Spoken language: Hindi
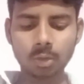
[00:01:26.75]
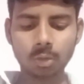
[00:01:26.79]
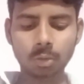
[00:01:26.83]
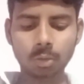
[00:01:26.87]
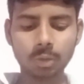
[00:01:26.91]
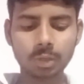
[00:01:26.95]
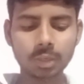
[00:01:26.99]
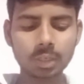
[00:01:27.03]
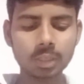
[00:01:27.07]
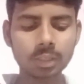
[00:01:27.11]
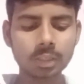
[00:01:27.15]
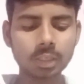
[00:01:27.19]

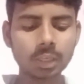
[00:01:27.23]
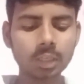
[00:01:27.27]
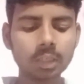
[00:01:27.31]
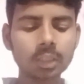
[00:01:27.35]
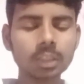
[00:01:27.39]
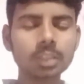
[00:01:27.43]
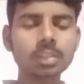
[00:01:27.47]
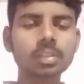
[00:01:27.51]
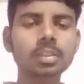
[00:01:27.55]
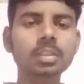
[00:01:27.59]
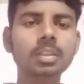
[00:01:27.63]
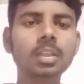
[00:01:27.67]
और इंटर
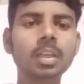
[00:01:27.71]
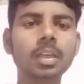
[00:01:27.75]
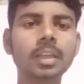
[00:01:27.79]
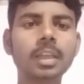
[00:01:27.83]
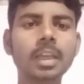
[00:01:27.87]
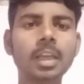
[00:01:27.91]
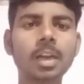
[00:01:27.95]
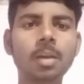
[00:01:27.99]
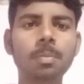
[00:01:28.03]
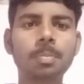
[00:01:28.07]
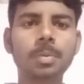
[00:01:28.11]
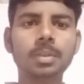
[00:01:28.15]
रेस इधर
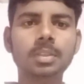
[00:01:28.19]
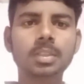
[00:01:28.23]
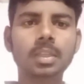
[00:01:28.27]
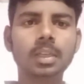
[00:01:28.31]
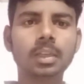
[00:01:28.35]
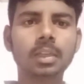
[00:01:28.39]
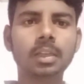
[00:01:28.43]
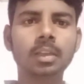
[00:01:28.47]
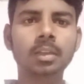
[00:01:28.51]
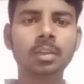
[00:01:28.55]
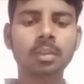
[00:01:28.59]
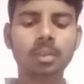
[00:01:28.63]
ग्यारह
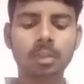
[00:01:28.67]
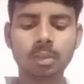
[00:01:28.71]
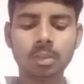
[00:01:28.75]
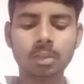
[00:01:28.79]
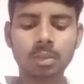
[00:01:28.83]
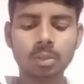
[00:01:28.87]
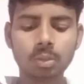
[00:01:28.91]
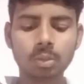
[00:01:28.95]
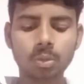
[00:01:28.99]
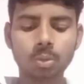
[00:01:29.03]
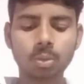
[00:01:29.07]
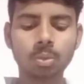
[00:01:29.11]
परसेंट है
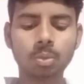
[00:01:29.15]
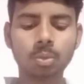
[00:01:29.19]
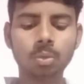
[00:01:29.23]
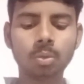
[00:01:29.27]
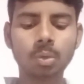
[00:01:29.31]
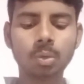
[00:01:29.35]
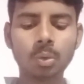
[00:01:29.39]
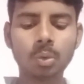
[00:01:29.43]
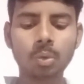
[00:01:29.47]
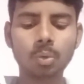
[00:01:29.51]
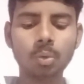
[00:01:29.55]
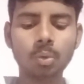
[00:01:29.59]
तो
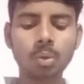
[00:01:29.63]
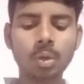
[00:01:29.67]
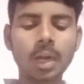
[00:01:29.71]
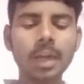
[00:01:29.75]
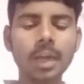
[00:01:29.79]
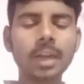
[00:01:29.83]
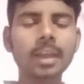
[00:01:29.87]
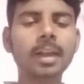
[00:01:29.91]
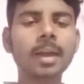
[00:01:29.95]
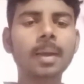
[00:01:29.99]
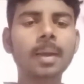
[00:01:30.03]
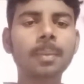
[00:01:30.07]
वो
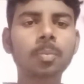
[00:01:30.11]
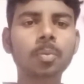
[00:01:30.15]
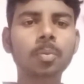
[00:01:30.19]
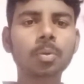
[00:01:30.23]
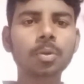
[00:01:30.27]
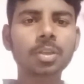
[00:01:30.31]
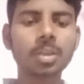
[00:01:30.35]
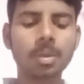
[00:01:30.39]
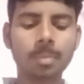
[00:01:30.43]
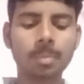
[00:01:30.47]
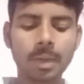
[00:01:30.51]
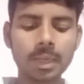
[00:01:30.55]
गाड़ी का
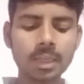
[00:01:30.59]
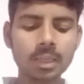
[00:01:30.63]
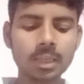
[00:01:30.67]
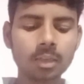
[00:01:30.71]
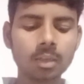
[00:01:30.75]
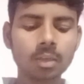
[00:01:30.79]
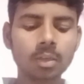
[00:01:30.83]
आपको ई एम आई